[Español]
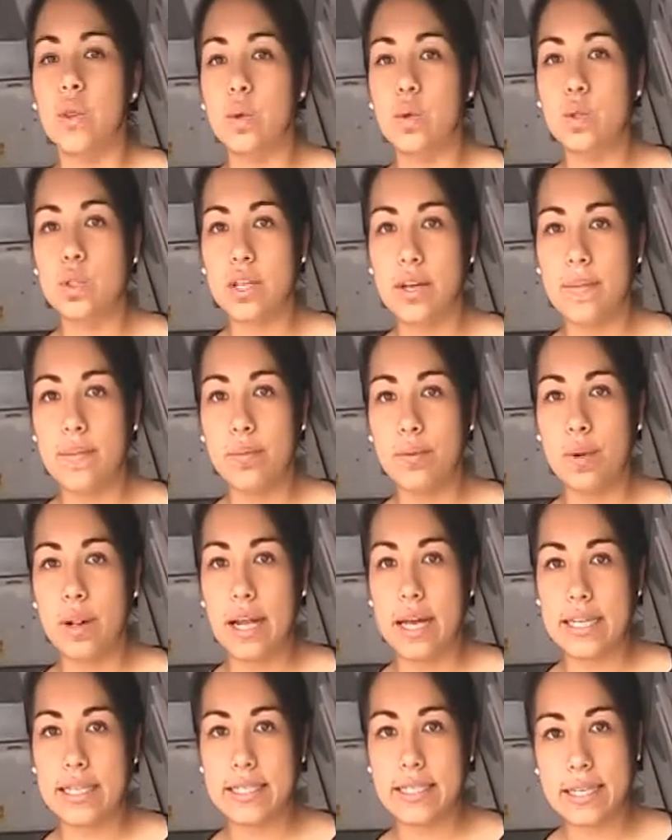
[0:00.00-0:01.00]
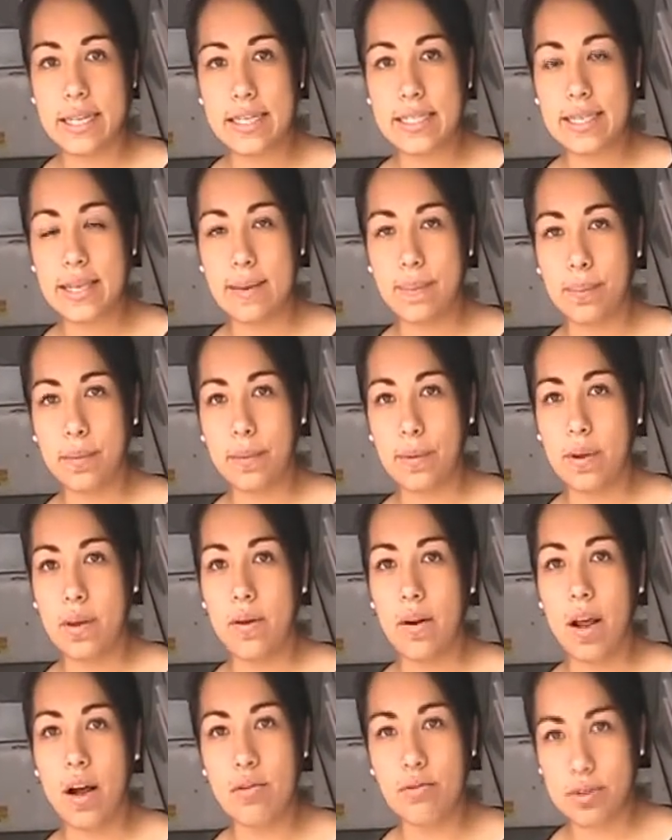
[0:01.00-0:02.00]
dos ambulancias que
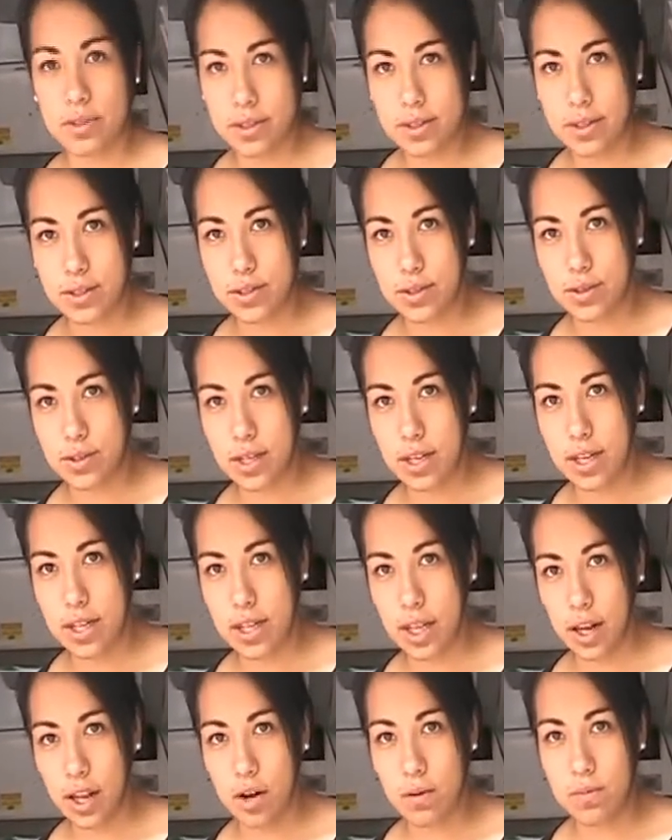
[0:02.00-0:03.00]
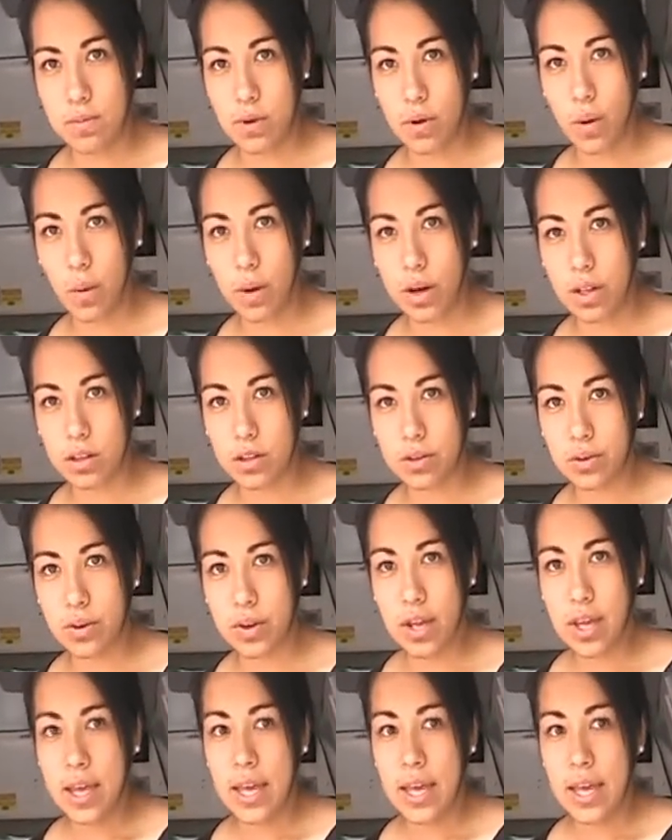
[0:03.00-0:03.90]
proveyó la jurisdicción sanitaria número 4.